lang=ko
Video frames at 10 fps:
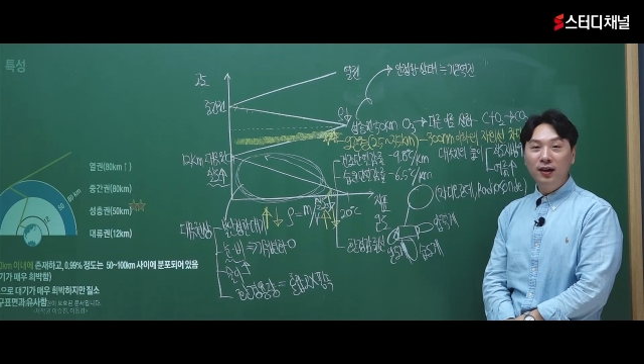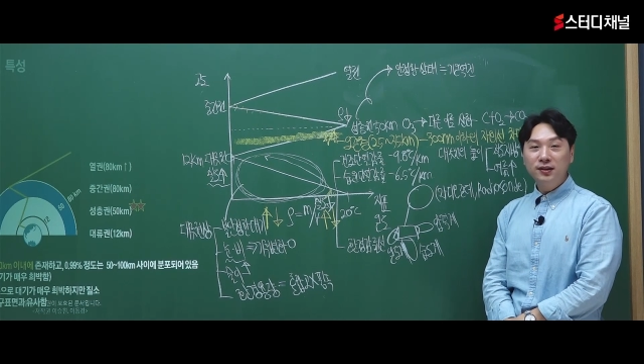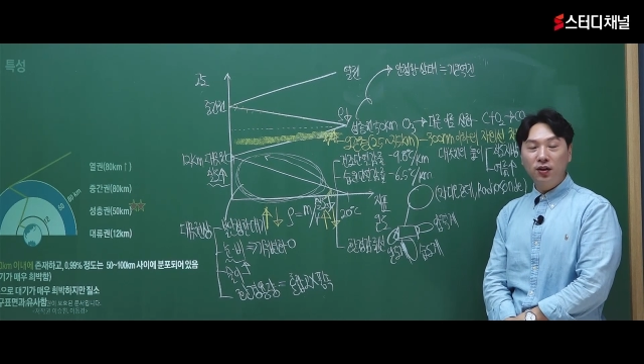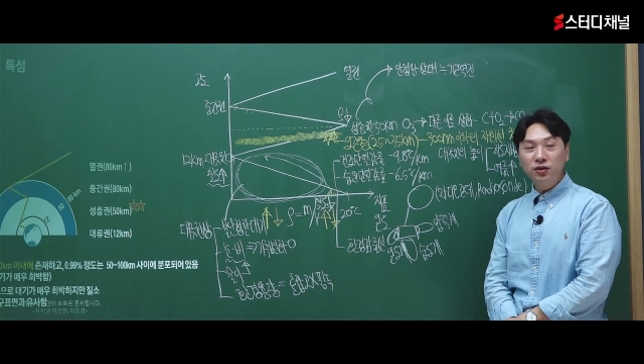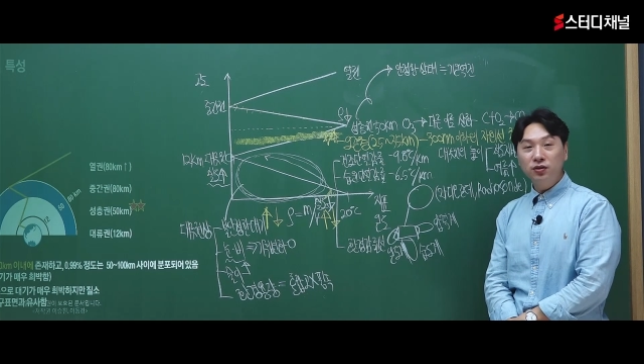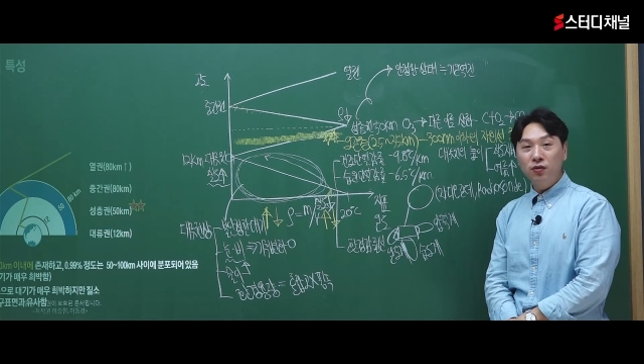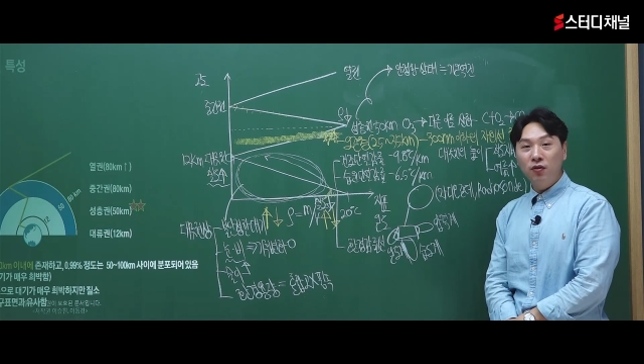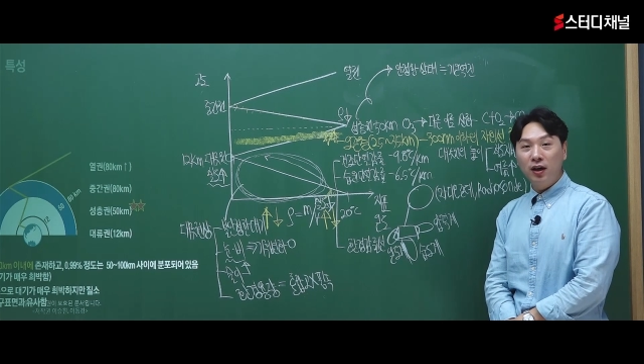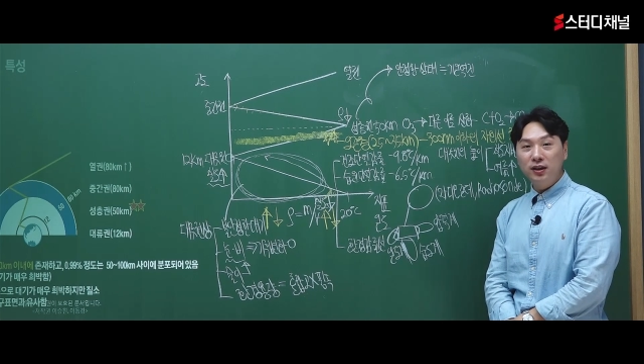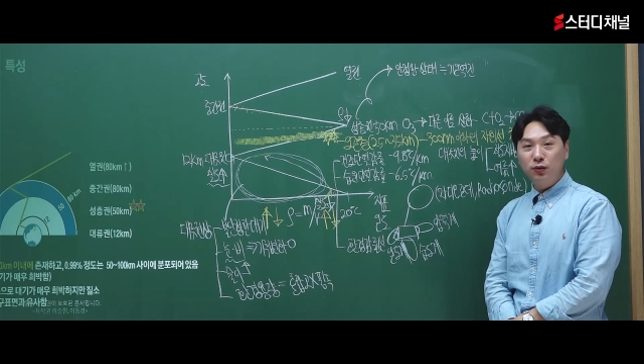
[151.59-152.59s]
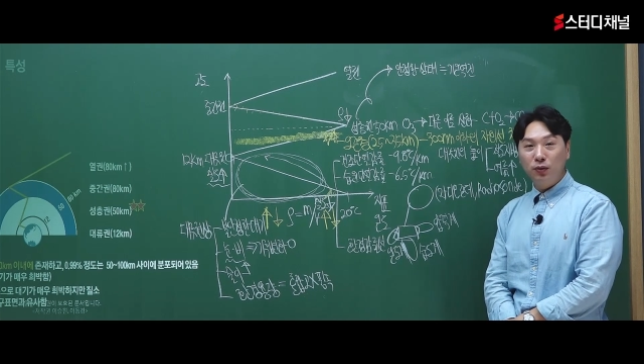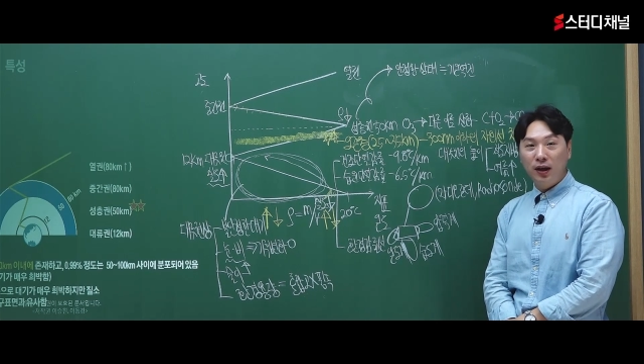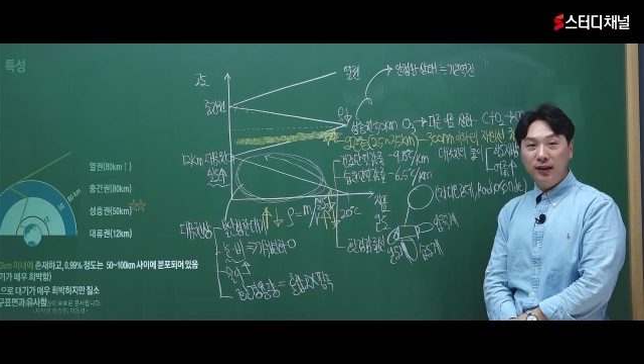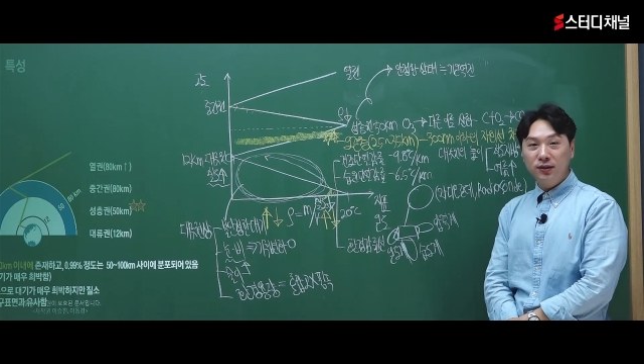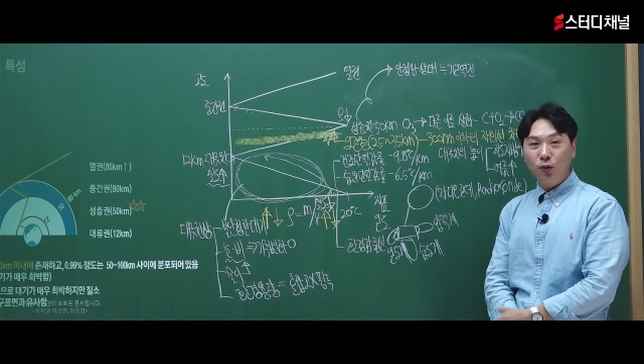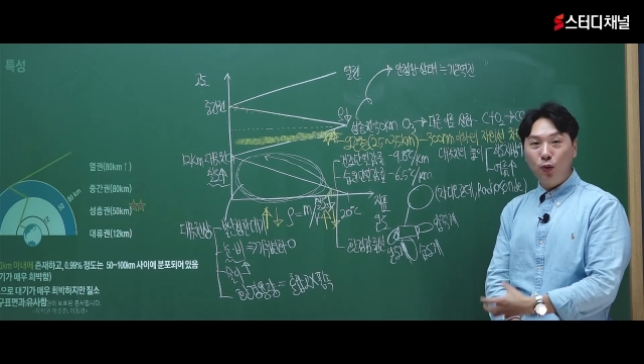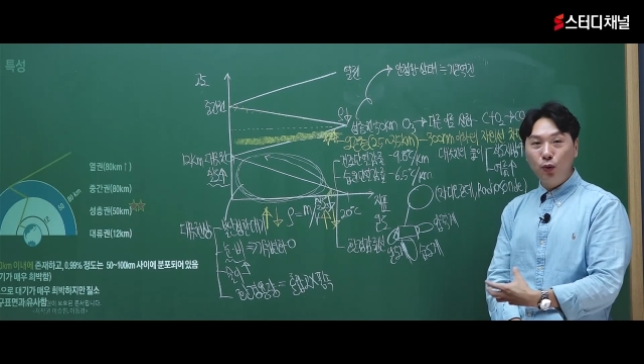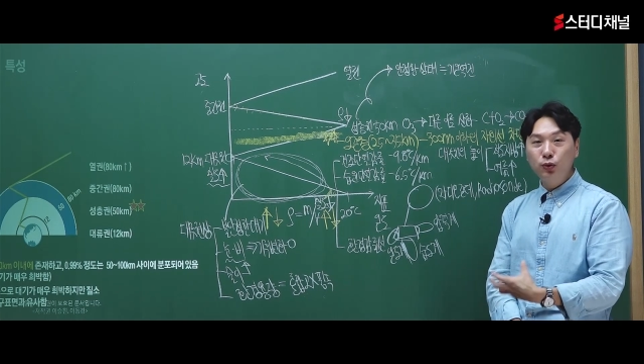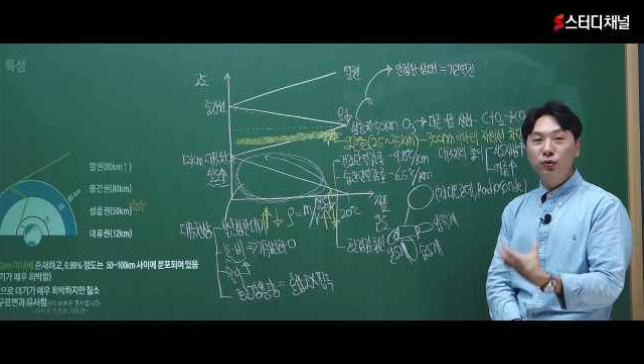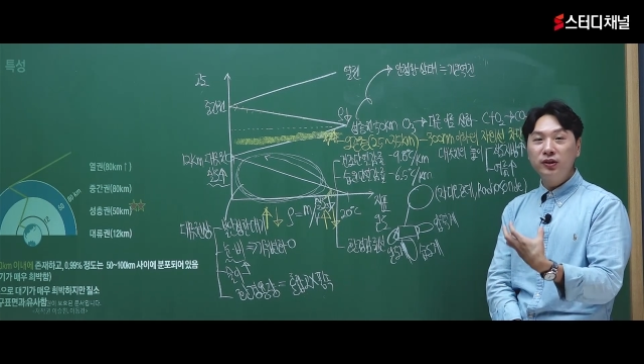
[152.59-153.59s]
성층권까지 도달해서
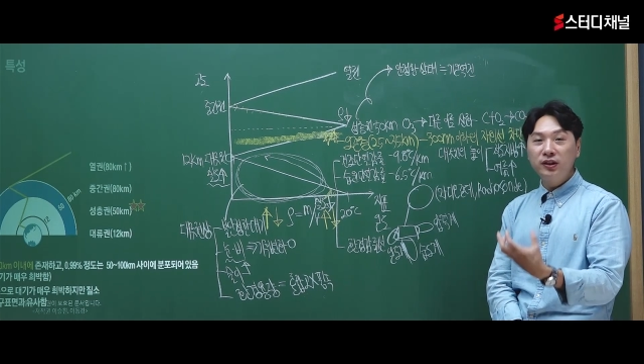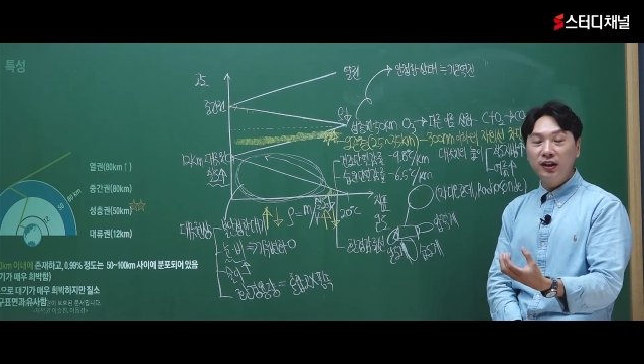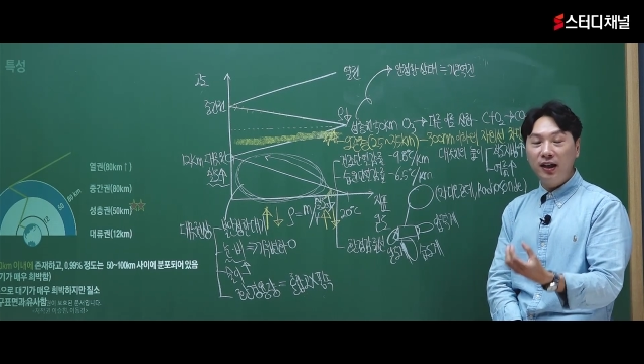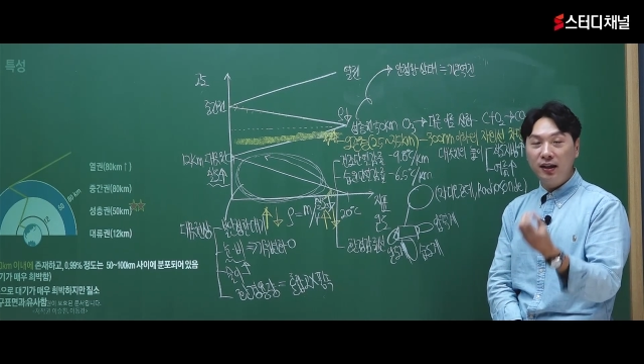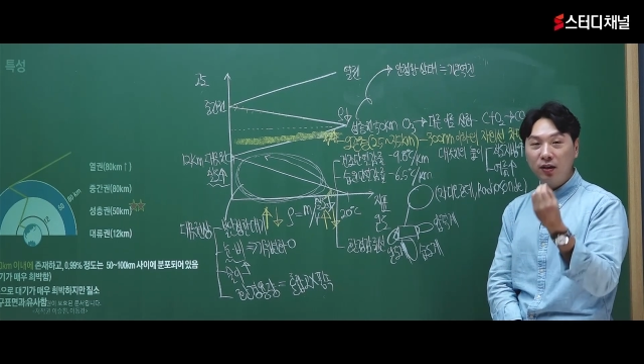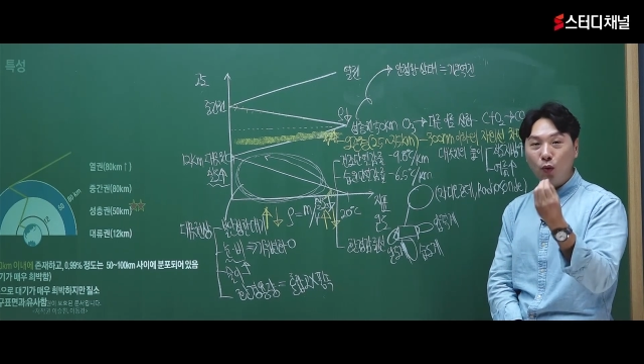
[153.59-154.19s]
오존층에 있는